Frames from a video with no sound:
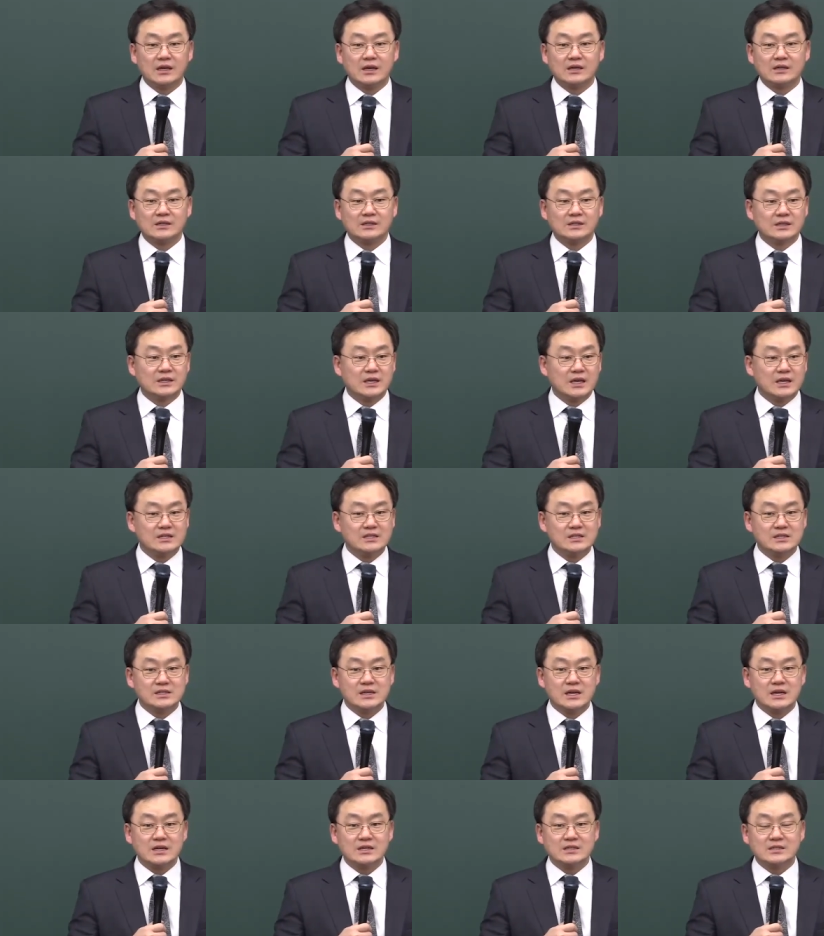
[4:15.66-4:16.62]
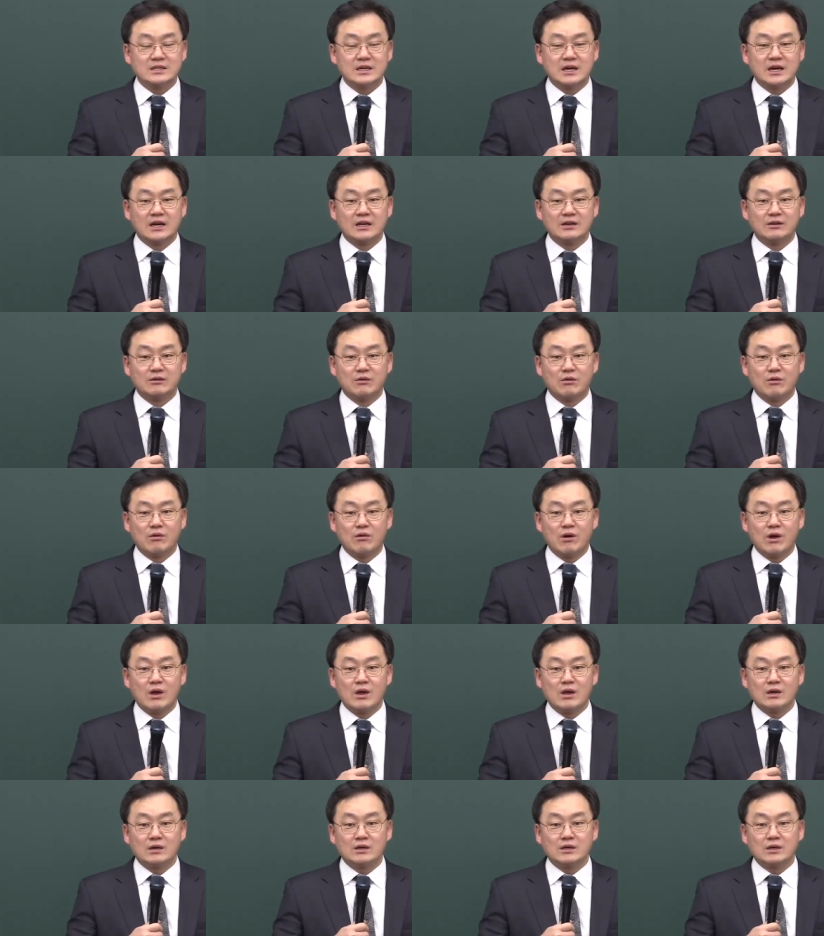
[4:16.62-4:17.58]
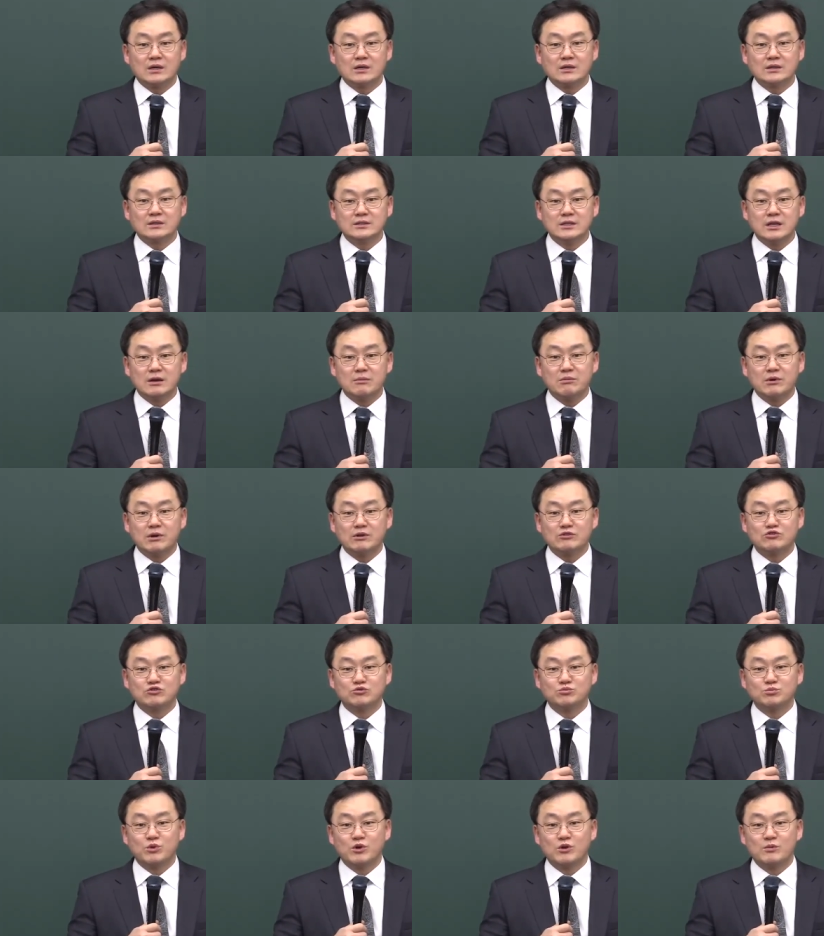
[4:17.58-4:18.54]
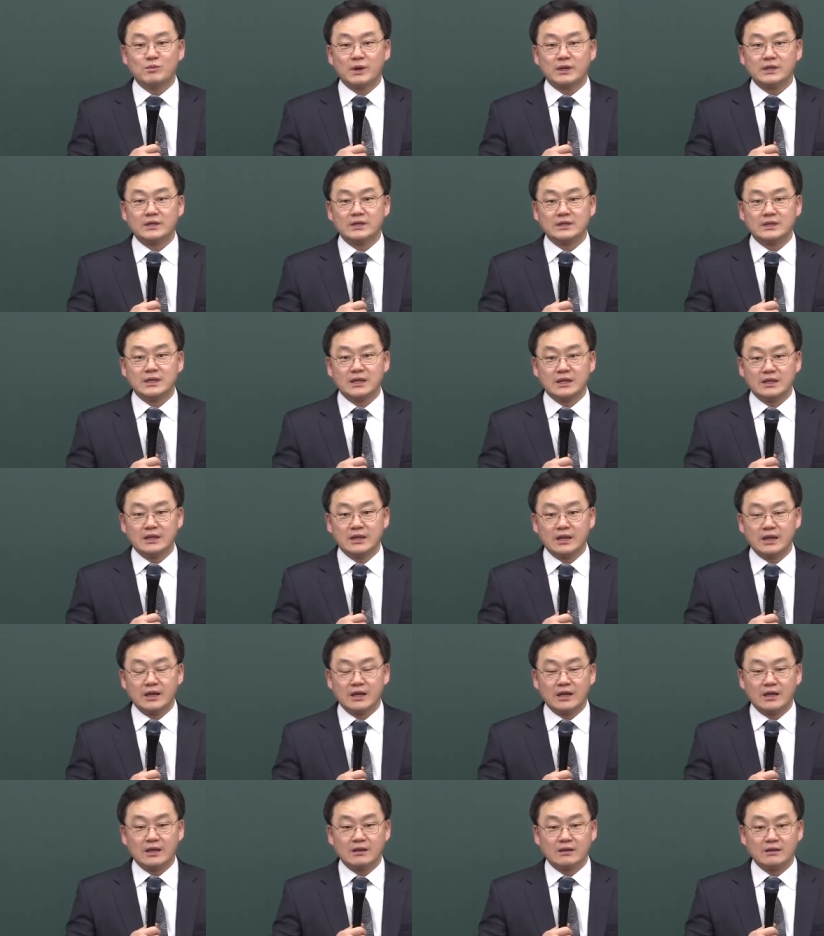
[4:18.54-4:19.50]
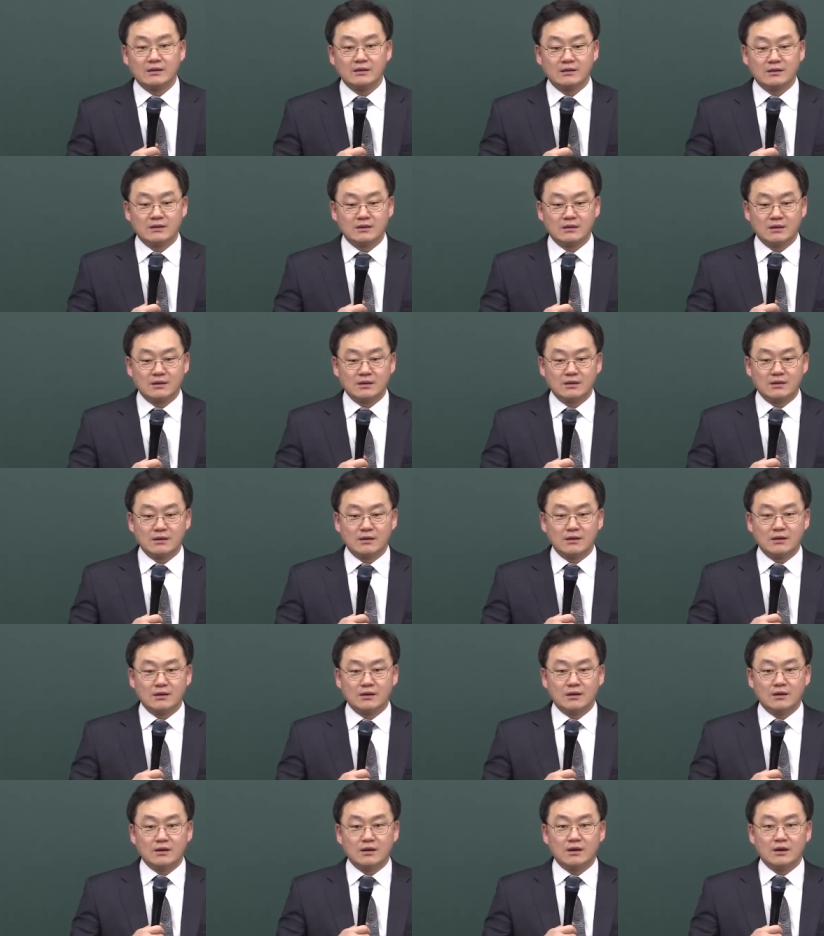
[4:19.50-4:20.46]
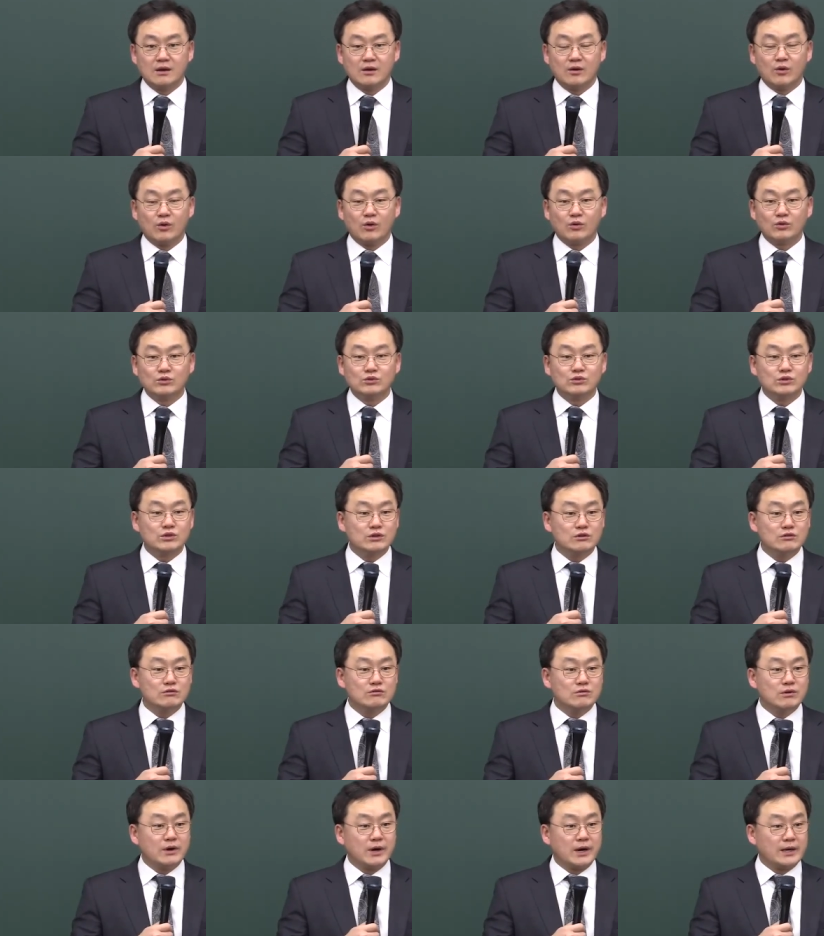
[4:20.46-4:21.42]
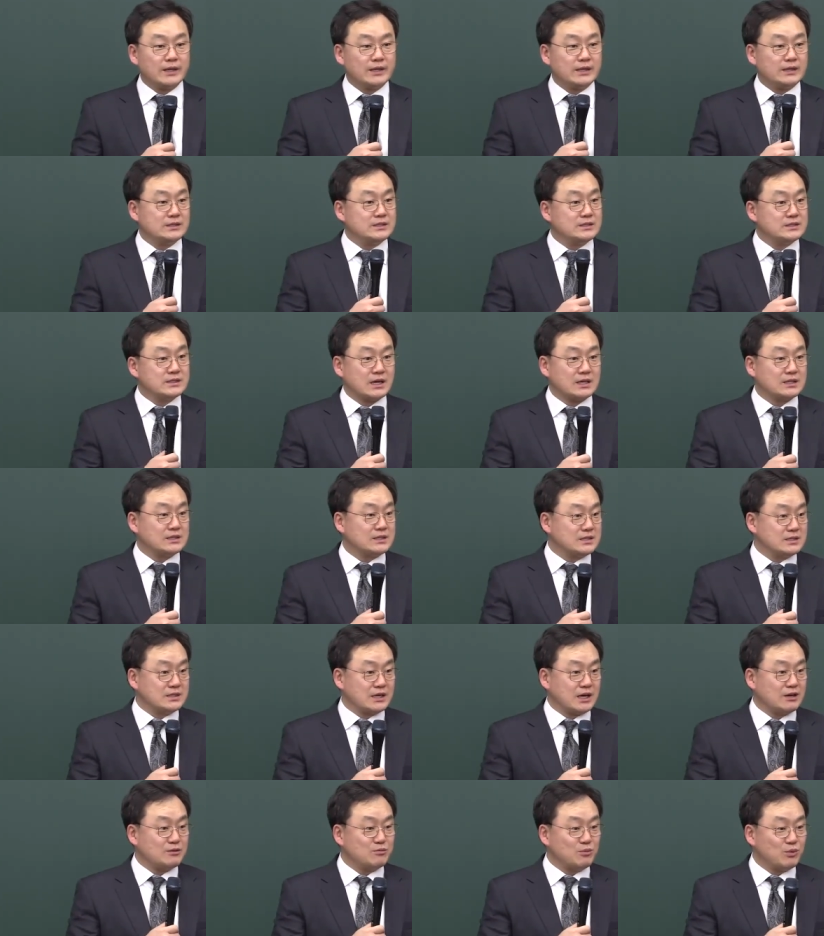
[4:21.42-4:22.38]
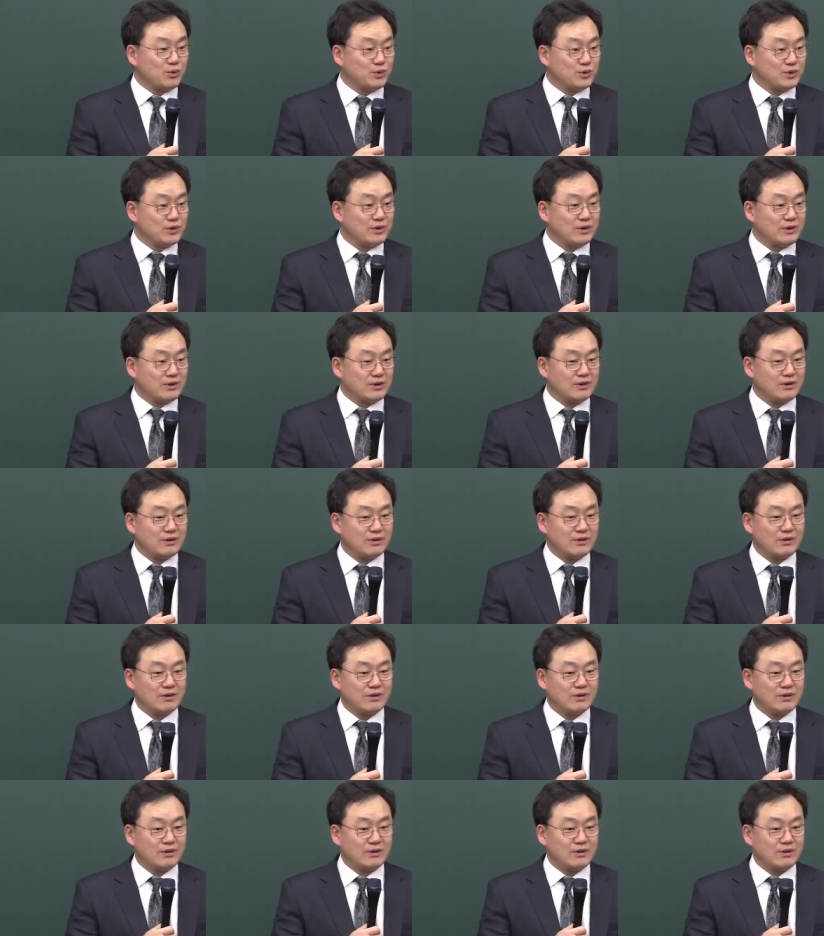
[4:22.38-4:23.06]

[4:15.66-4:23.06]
그게 신앙생활이고 그 응답과 축복을 받을 텐데 어느 길로 가야 될지 사실 잘 모르는 거예요.